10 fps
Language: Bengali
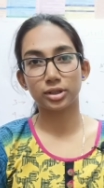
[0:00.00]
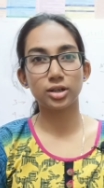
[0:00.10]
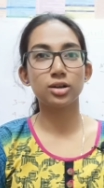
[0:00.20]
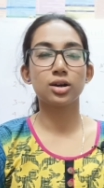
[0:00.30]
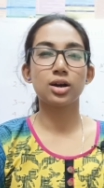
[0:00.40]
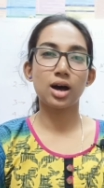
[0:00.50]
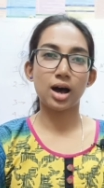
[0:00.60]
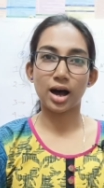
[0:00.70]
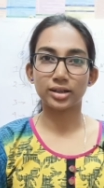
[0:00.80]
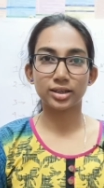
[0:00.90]
আমাদের
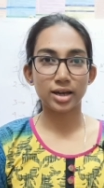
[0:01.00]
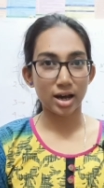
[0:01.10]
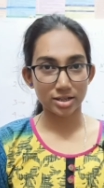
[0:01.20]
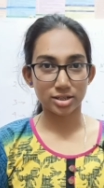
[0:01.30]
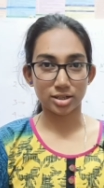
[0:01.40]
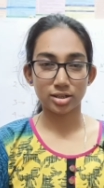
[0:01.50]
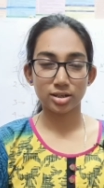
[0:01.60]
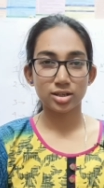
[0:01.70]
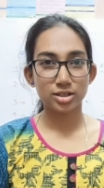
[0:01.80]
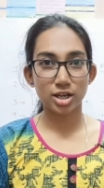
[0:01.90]
হাতে আছে
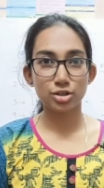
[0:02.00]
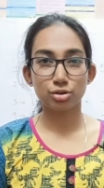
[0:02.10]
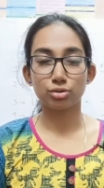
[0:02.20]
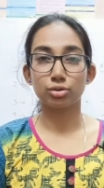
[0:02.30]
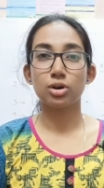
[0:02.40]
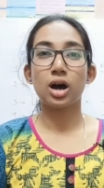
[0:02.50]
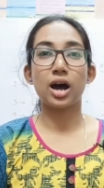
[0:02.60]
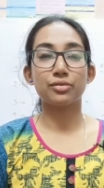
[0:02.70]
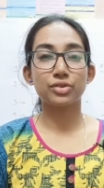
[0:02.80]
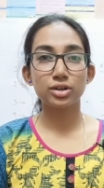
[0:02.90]
সেই জন্য
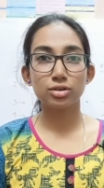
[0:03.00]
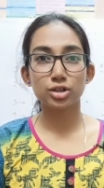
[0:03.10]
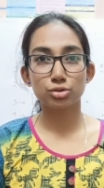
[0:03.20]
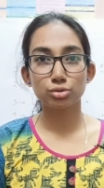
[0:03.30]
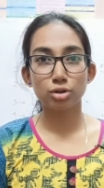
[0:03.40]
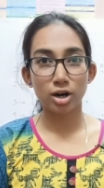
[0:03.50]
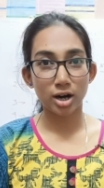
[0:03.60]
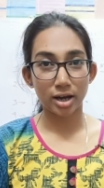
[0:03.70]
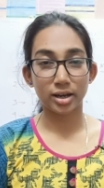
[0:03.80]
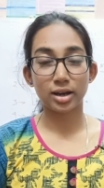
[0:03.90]
আর ভিডিওটা শুরু
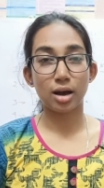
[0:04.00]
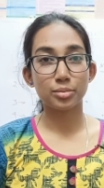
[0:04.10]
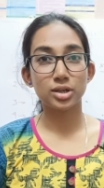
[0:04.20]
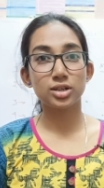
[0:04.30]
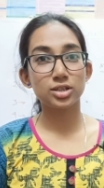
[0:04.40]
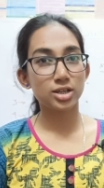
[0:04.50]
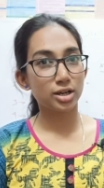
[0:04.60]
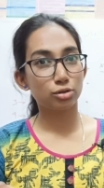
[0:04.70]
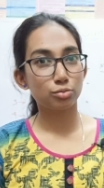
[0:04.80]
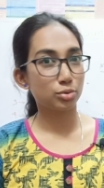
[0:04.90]
করার আগে আমি নিজের
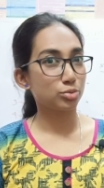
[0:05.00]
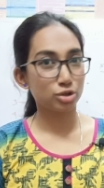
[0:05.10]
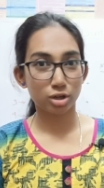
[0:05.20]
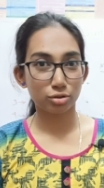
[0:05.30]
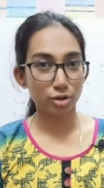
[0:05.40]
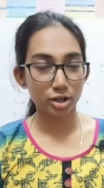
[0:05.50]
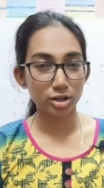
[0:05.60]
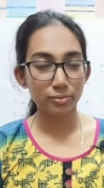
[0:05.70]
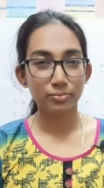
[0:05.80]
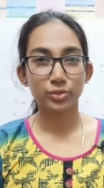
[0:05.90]
একটু প্রমোশন করে
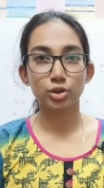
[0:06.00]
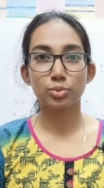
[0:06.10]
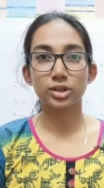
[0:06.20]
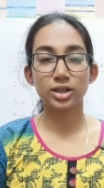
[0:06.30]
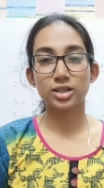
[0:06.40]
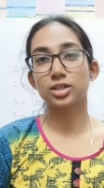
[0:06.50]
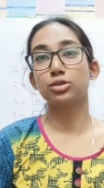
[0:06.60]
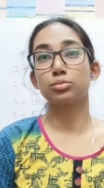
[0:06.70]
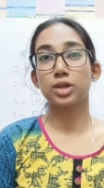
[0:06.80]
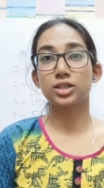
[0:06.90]
নিই তোমাদের কাছে
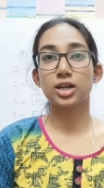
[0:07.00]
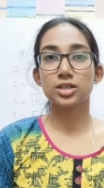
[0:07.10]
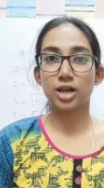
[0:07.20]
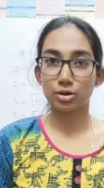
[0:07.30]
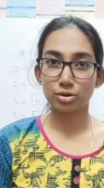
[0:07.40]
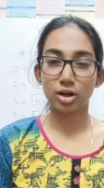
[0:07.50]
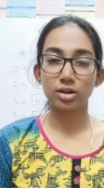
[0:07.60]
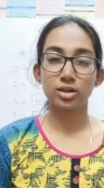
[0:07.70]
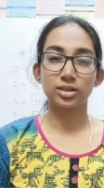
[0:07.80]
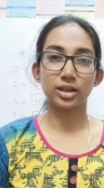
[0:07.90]
তোমরা যারা জানো না
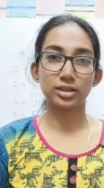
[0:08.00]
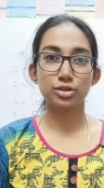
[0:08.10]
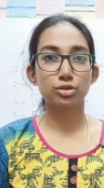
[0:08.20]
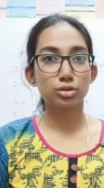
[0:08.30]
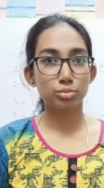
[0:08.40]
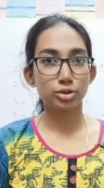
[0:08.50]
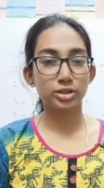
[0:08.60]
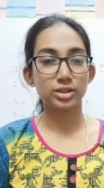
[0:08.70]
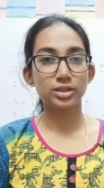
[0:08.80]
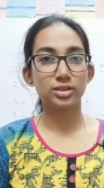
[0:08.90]
তাদের জন্য
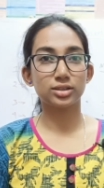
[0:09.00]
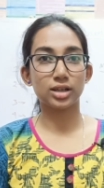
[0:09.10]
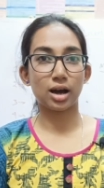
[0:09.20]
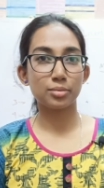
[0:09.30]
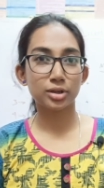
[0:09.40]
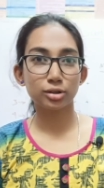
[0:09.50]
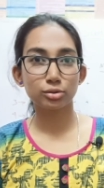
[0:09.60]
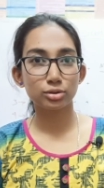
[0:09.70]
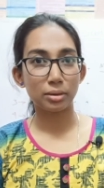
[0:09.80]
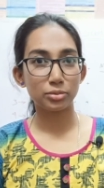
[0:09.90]
বলছি যে আমি
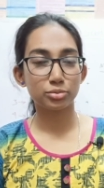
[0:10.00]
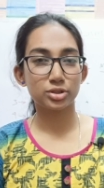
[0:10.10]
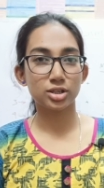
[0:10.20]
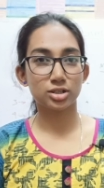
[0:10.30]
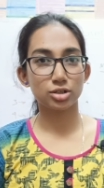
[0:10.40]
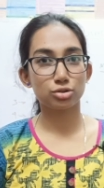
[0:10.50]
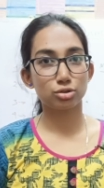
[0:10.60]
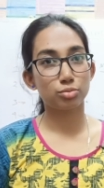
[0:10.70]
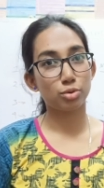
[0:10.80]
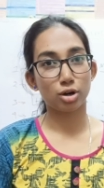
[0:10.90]
কিন্তু ডাব্লিউবিসিএসের
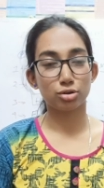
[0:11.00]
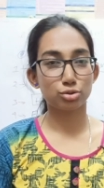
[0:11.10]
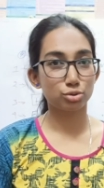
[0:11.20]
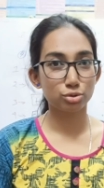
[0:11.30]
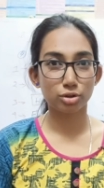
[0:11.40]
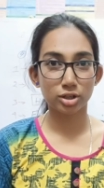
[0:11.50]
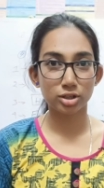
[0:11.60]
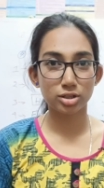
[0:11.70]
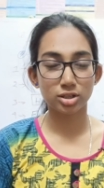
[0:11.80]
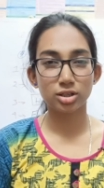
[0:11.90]
জন্য পড়ানো শুরু করে
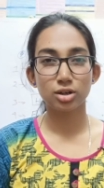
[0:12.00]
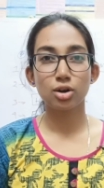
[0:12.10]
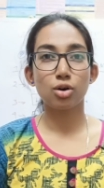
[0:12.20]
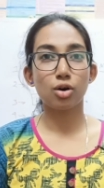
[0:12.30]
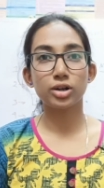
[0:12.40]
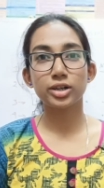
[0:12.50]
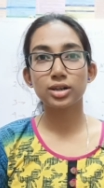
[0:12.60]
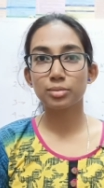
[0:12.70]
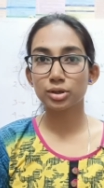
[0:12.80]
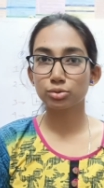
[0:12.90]
দিয়েছি
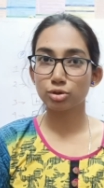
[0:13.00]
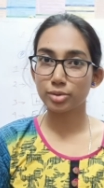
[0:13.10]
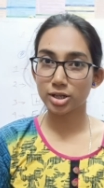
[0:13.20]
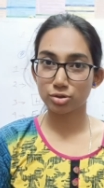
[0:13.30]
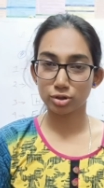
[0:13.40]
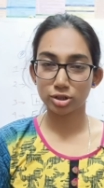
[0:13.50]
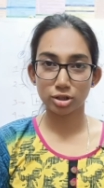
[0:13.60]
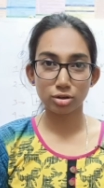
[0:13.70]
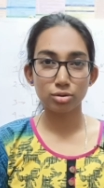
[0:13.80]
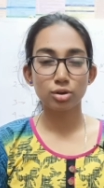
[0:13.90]
অলরেডি আমার দুটো ব্যাচ
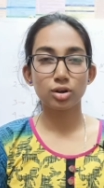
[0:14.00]
চলছিল